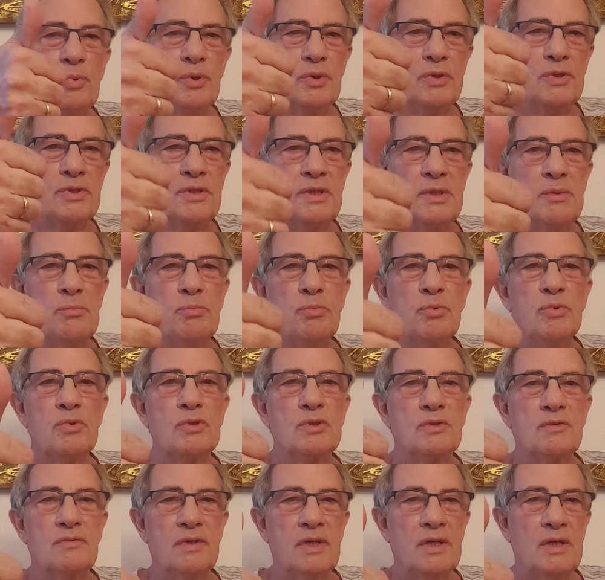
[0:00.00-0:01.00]
petit
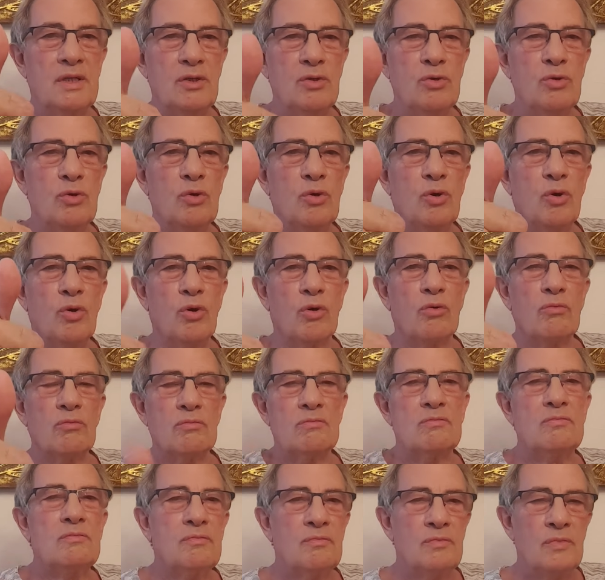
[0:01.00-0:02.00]
pouce vers le haut,
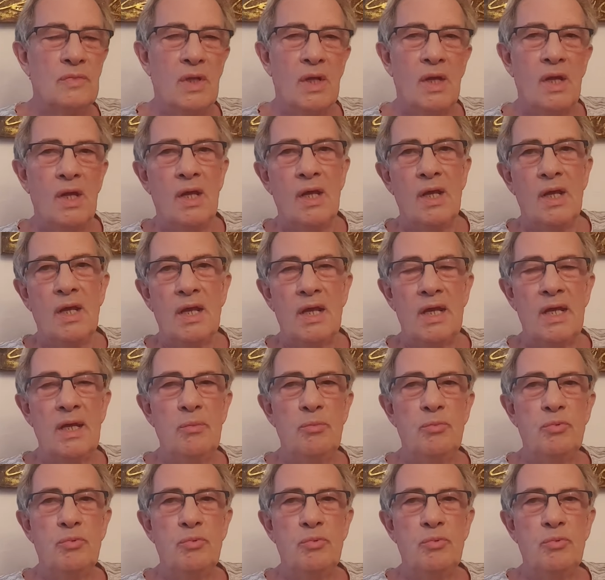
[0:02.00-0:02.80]
et